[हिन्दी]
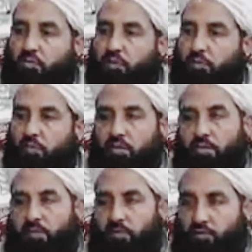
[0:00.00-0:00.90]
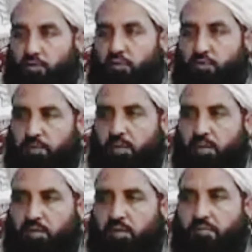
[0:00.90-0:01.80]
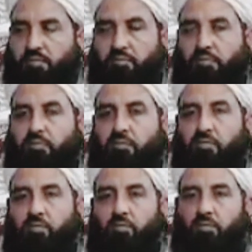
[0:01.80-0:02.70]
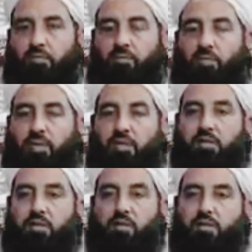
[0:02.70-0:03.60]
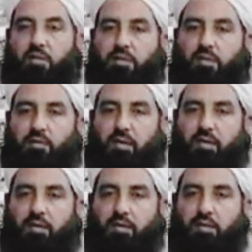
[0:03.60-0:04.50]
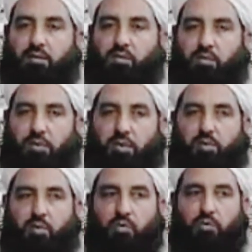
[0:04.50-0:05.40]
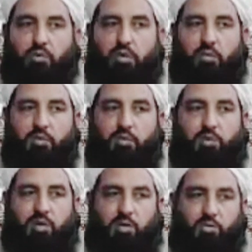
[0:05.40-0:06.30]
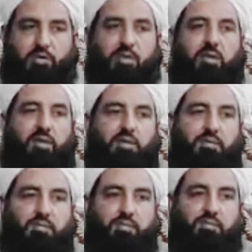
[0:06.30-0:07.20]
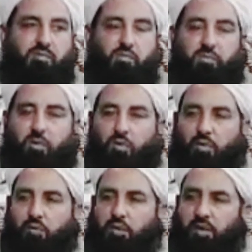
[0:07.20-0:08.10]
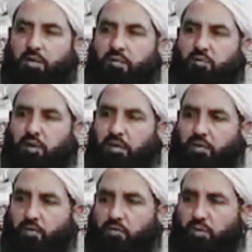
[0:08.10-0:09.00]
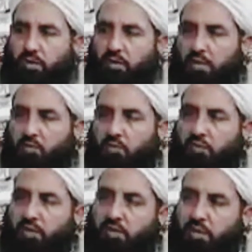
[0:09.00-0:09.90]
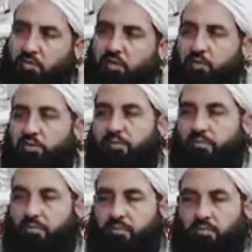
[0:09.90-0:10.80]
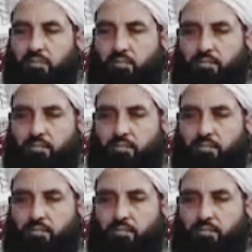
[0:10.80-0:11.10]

मेरे लफ्ज़ों पे बहुत आप तवज्जो फरमाया करें बड़ी शख्सियत का वारिस छोटा हो वो तब भी बड़ा होता है और वारिस वारिस होता है वो जैसा भी हो